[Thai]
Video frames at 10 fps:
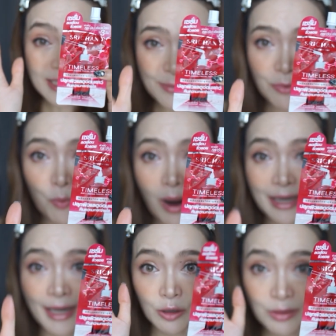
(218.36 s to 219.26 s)
20กว่า
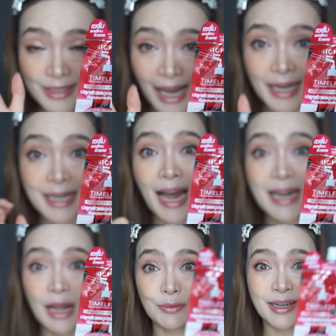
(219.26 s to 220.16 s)
เนี่ยก็ใช้ได้
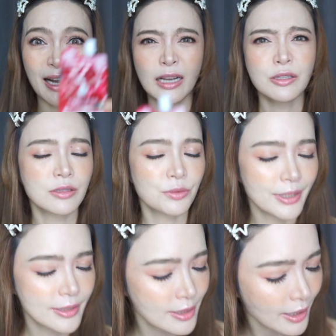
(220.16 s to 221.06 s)
แล้วนะคะ ส
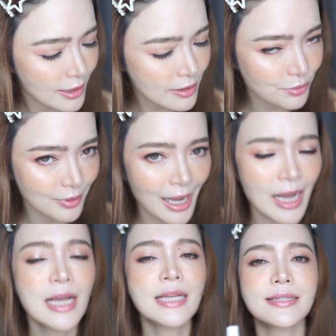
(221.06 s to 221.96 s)
วยจึ้งให้สุดค่ะ
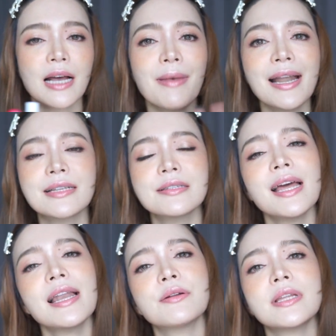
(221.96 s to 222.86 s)
สามารถหาซื้อ
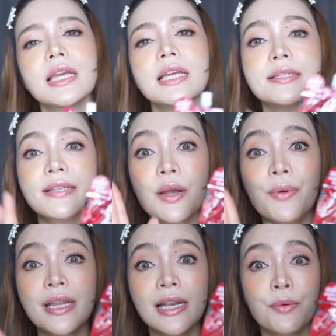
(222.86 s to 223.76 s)
ได้แล้วที่เซ
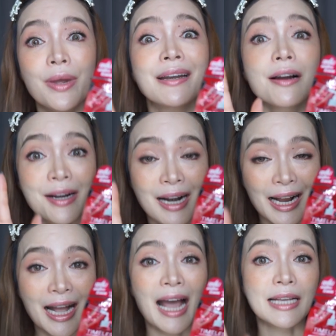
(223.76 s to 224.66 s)
เว่นอีเลเว่น
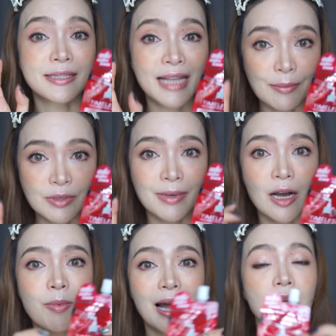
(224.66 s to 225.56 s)
ราคา 39
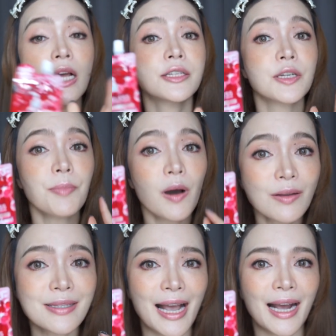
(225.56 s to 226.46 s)
บาท เฉ
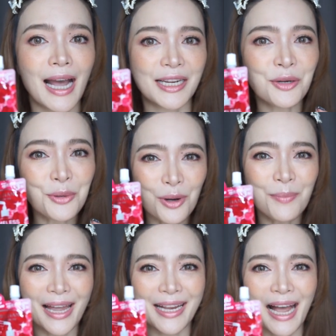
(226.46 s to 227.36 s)
พาะสาขาที่ร่ว
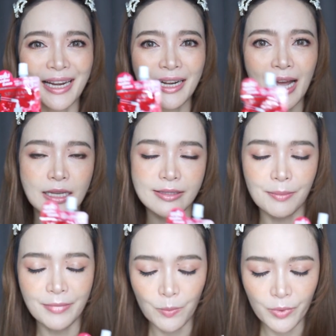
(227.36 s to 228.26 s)
มรายการนะคะ
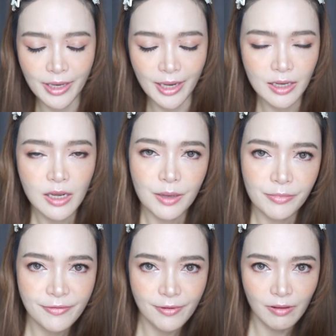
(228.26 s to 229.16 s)
สำหรับวันนี้
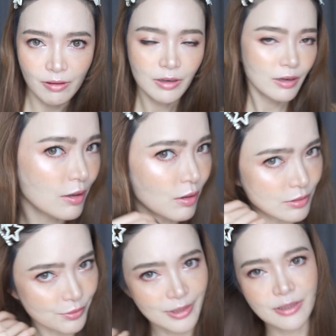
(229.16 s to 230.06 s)
พี่ฟอขอ
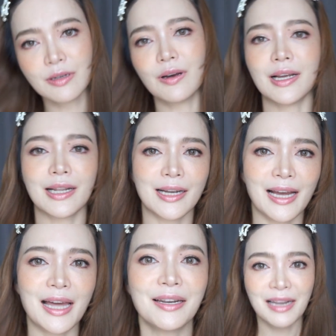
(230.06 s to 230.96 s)
สวยจึ้งก่อนแล้วกัน
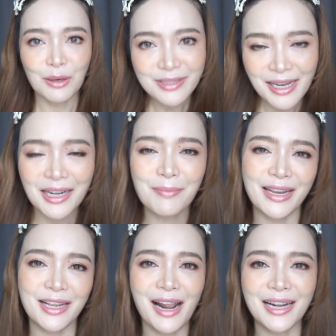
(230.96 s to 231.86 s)
นะคะ แล้วเจอกันให
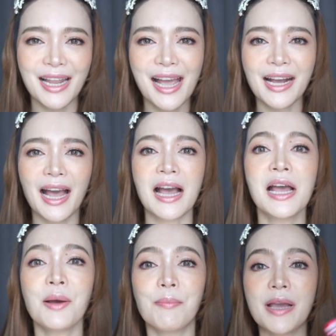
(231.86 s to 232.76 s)
ม่ในครั้งหน้าค่ะ
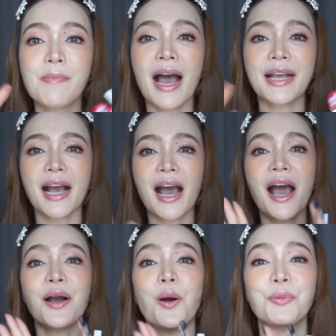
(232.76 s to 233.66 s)
บ๊ายบายค่ะ
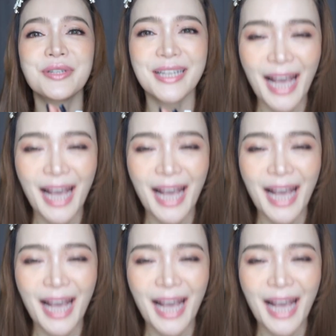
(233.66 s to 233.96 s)
ขอบคุณ